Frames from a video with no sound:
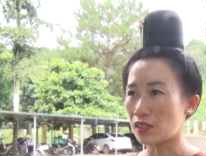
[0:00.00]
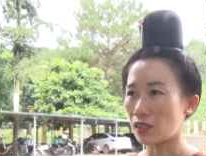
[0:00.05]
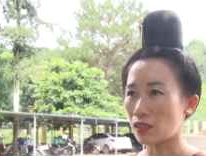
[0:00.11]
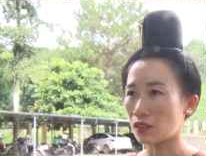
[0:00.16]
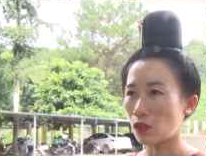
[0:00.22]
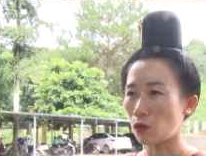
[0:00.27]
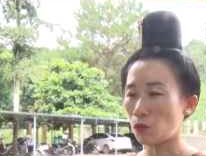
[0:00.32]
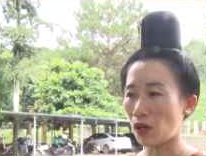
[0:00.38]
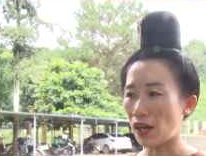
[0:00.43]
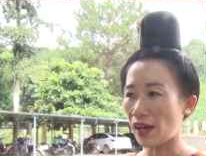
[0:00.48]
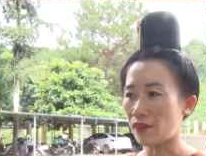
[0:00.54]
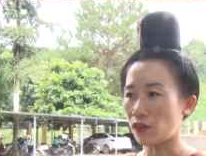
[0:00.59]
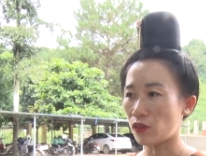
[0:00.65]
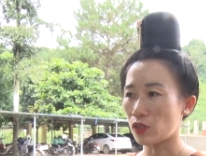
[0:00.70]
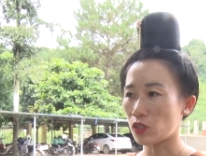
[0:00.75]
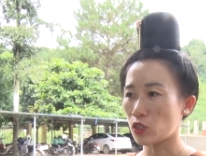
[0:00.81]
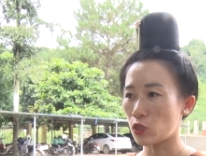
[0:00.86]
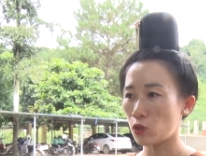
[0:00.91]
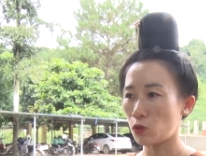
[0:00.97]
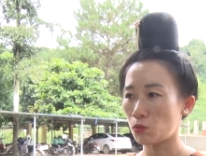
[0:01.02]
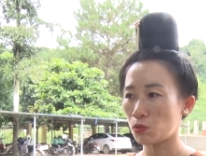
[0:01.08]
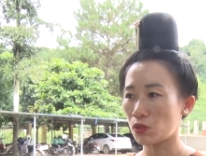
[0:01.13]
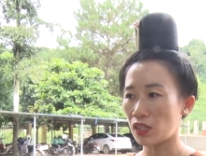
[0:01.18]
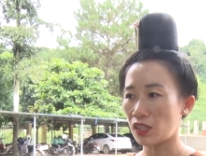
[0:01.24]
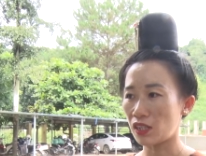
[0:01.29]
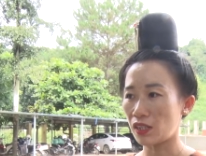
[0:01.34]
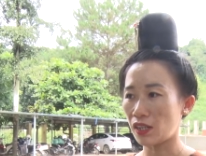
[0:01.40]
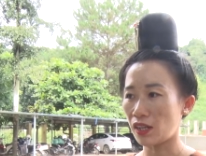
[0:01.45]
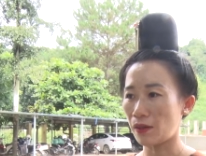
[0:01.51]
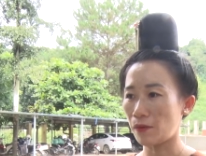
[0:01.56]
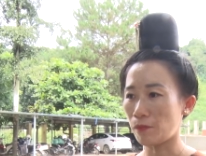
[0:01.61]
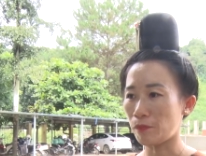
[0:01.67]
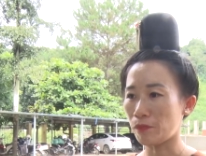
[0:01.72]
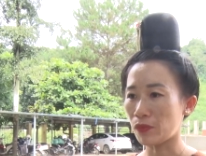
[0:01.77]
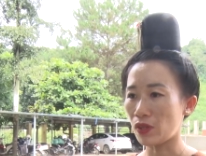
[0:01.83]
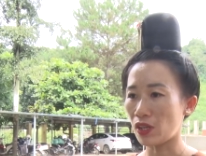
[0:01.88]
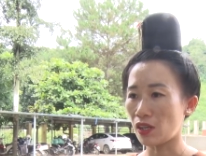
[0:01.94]
dân tộc Lào nói chung thì à,
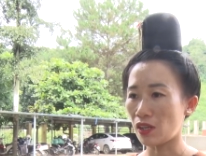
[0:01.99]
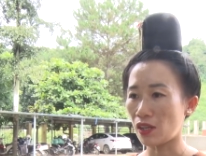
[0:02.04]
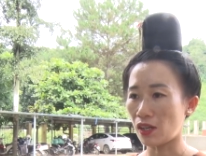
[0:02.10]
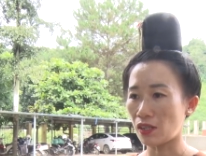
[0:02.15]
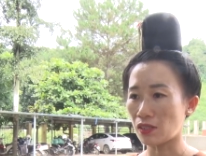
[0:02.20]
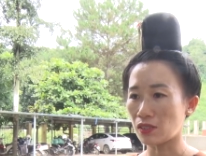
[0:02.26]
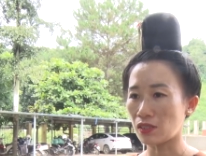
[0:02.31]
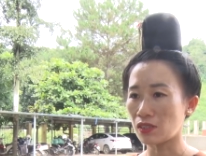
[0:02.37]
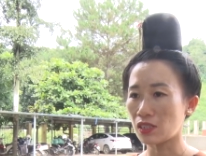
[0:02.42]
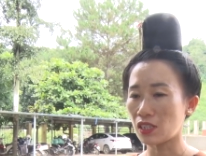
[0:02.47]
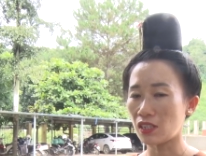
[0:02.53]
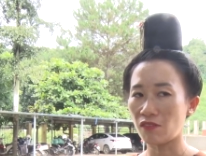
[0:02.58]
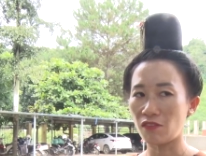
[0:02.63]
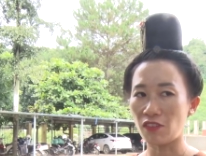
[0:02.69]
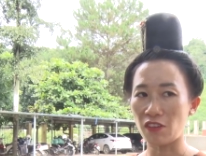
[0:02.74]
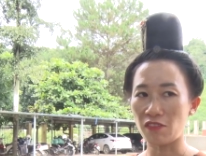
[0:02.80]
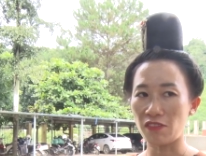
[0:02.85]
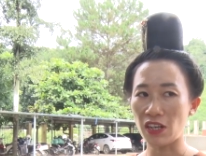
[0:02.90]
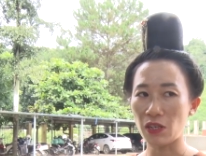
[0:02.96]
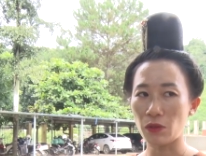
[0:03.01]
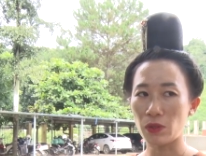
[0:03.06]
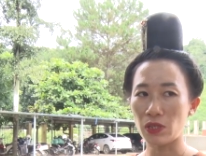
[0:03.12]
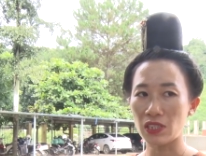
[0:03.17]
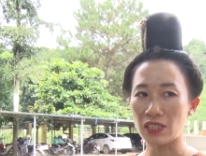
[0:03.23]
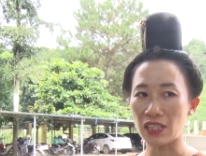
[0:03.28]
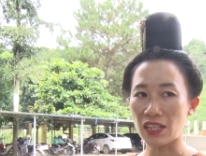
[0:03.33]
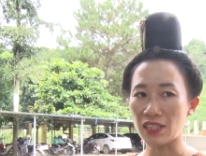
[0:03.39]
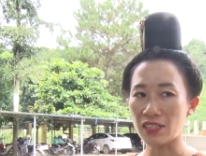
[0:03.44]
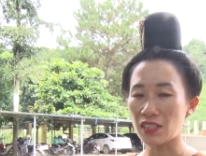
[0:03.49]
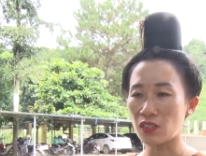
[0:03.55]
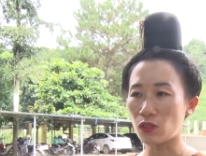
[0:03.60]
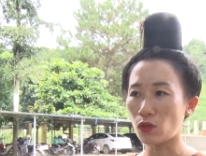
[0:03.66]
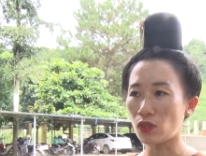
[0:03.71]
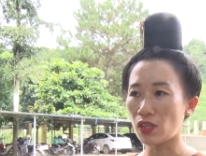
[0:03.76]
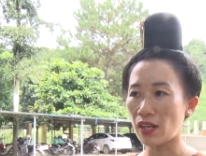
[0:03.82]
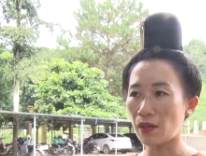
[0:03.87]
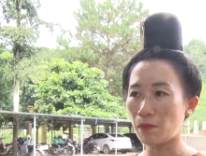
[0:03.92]
để à, giữ gìn và phát huy giá trị
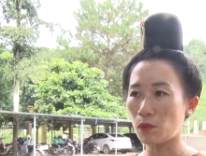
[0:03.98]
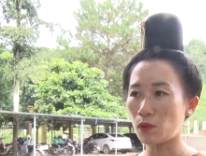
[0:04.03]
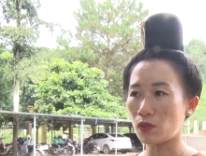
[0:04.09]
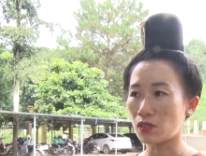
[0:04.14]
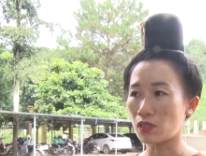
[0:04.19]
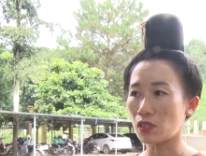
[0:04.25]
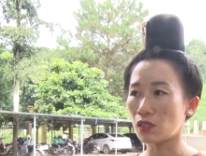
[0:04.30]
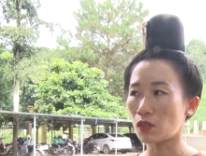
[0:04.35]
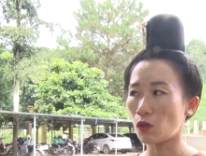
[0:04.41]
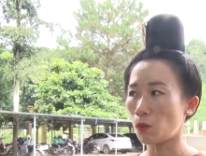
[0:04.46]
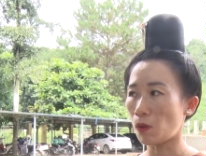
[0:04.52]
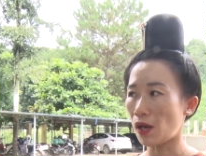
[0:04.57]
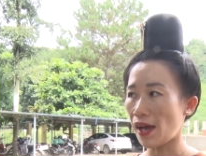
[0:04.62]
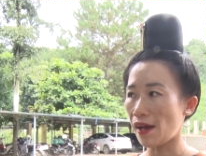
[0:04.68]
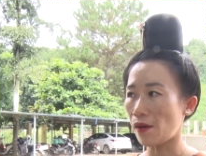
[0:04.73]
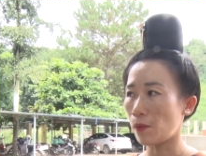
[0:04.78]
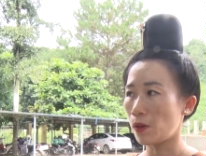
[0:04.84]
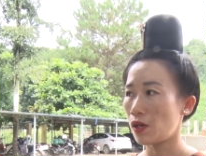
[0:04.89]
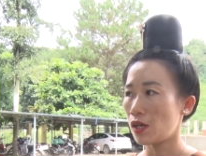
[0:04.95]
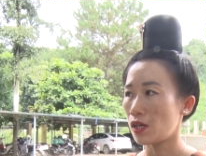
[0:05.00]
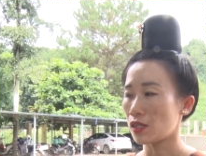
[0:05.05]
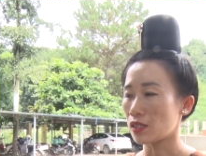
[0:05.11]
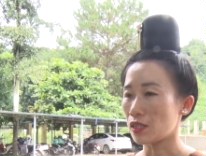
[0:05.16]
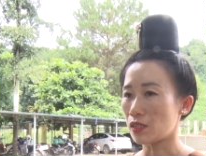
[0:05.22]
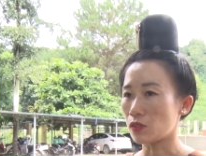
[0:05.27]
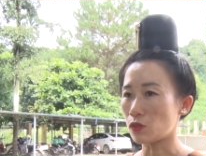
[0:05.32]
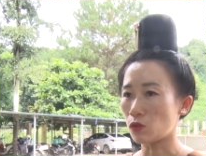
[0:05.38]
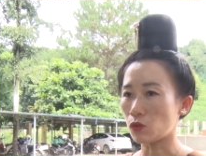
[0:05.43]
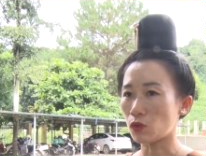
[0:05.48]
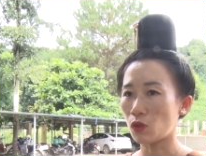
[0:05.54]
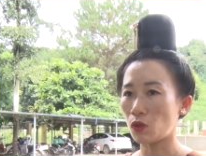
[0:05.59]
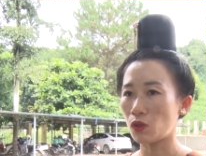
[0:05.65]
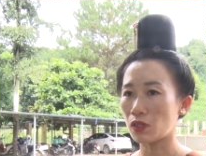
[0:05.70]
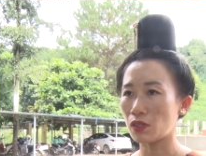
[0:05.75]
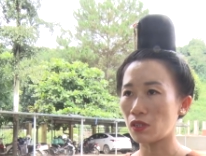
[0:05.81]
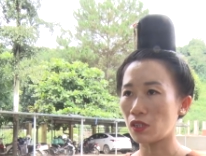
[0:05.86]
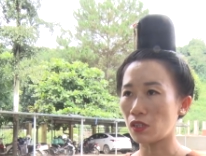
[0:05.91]
tốt đẹp của dân tộc Lào thì chúng
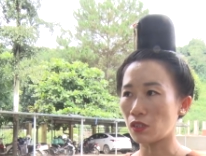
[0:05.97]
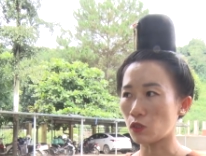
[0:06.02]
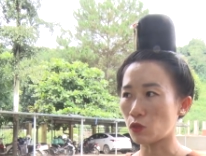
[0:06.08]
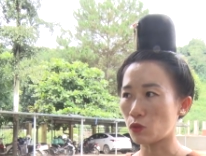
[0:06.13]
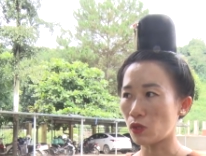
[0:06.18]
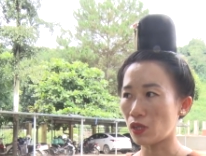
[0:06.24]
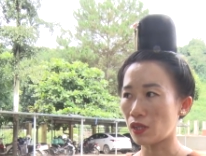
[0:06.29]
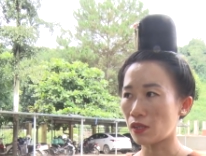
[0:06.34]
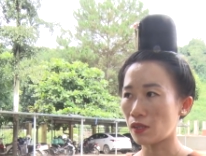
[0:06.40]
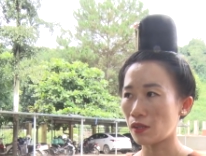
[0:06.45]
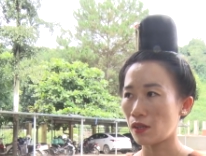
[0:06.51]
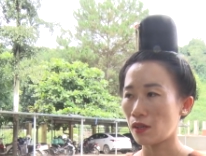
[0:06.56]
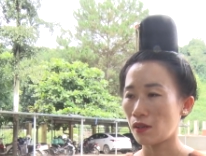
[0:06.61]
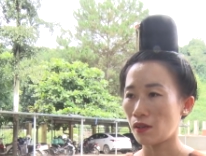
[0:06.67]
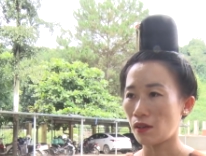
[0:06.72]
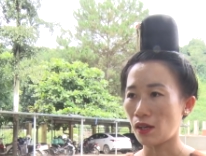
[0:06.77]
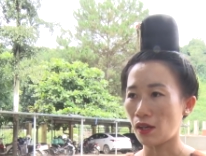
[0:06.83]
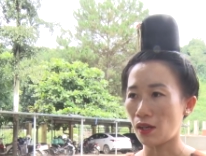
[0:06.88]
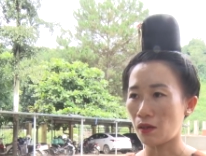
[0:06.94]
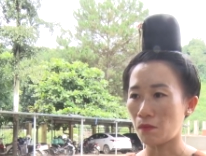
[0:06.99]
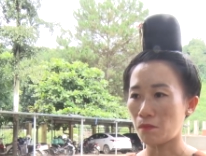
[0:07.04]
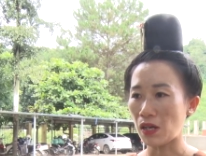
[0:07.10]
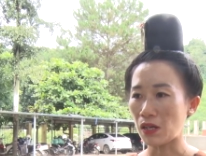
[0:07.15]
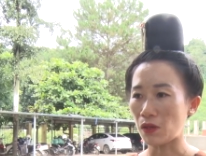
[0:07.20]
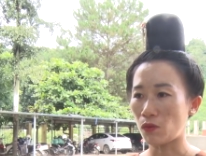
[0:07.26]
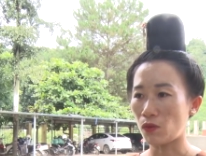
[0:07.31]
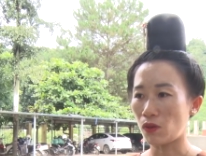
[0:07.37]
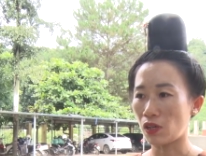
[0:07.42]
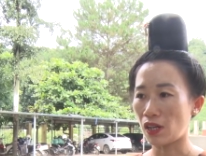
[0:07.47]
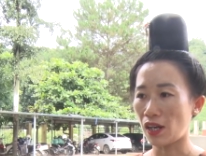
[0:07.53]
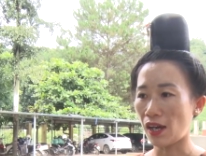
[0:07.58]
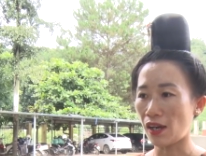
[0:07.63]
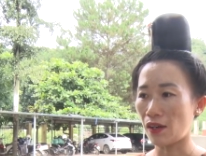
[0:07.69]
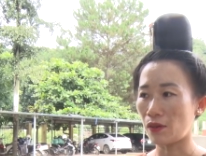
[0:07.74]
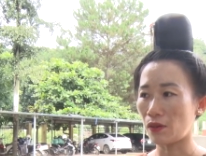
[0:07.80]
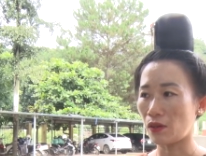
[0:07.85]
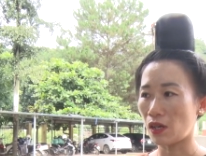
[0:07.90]
tôi thường xuyên mặc quần
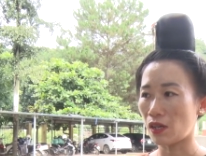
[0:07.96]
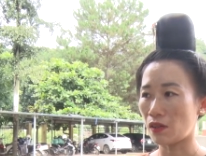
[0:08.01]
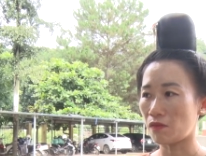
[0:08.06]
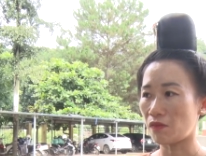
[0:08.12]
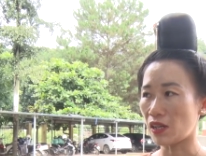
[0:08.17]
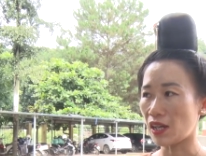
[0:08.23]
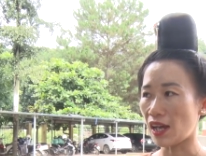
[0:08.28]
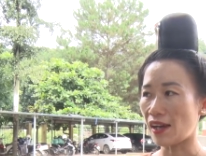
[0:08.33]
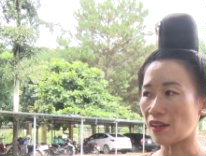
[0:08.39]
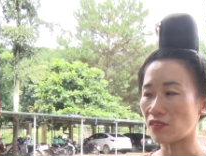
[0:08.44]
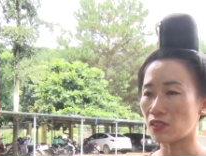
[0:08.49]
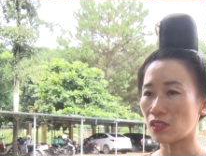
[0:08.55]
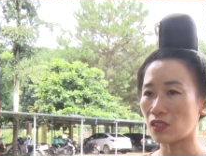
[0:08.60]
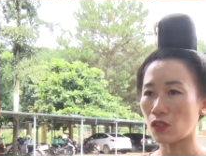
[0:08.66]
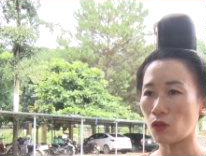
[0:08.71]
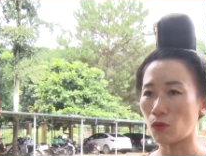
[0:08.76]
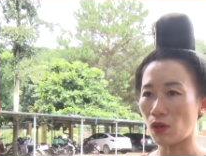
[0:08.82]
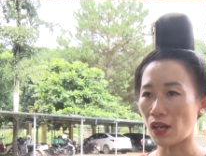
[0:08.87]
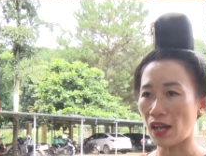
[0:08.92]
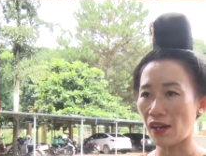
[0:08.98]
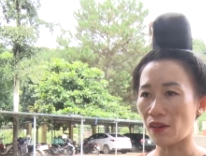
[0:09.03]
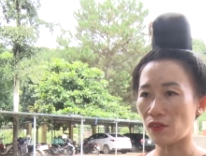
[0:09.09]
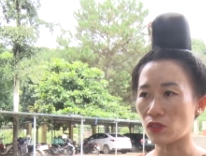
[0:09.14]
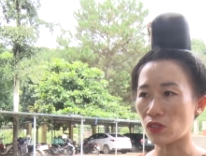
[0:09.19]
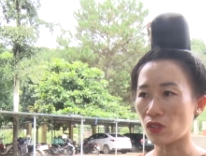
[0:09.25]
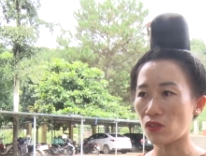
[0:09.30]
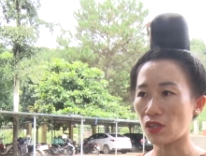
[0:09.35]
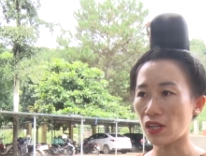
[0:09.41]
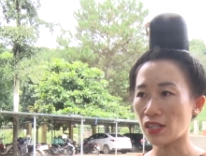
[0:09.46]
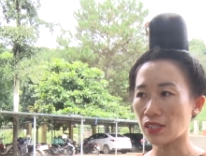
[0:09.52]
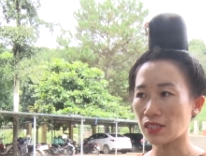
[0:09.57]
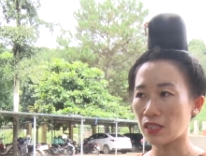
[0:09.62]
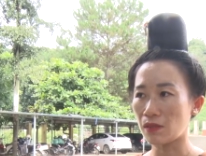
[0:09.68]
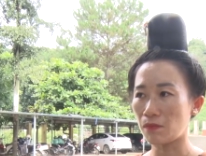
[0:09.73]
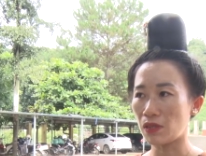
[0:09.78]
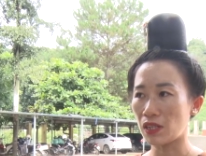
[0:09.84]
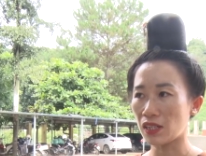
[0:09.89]
áo váy áo dân tộc Lào trong các
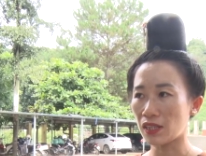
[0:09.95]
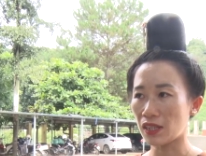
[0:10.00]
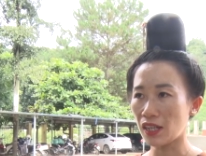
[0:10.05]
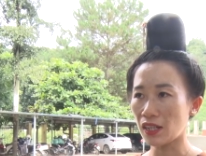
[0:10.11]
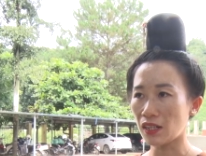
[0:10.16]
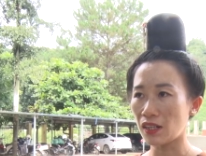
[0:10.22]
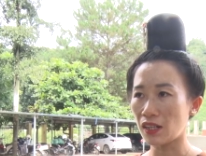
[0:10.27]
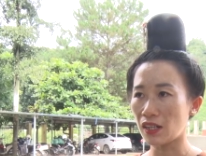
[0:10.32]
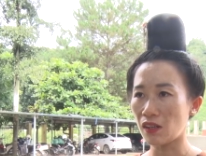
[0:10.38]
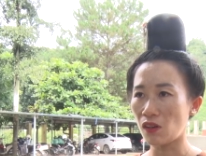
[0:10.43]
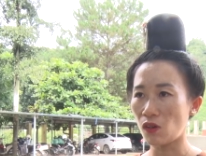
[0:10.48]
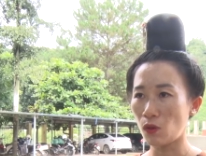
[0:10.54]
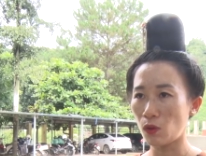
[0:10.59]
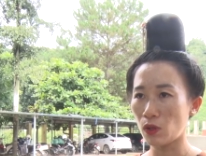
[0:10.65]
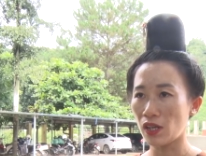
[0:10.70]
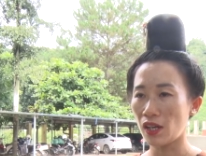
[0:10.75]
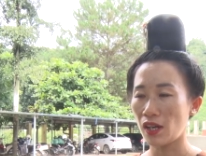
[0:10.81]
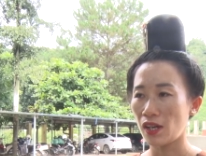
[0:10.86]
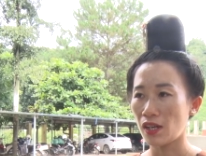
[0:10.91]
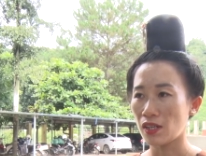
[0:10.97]
dịp lễ Tết, lễ hội,